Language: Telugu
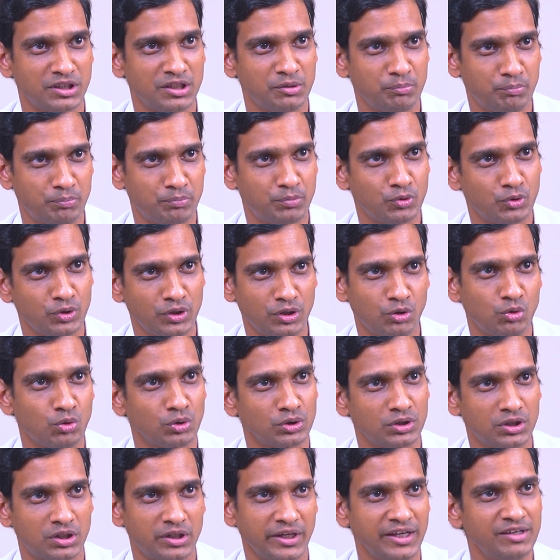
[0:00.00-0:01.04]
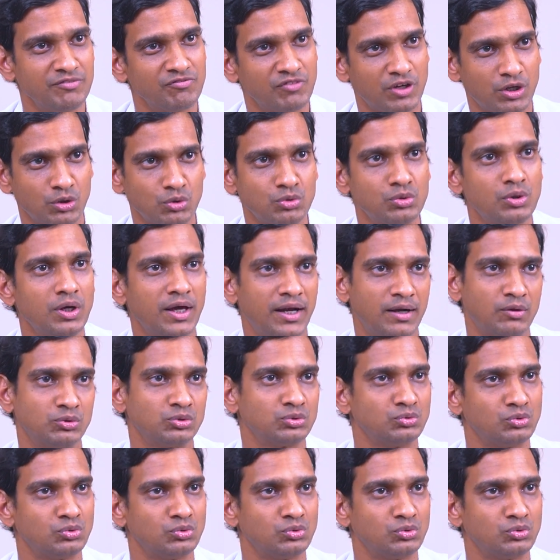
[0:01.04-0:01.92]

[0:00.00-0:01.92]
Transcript: చనిపోయిన కొంత టైం వరకు ఎలా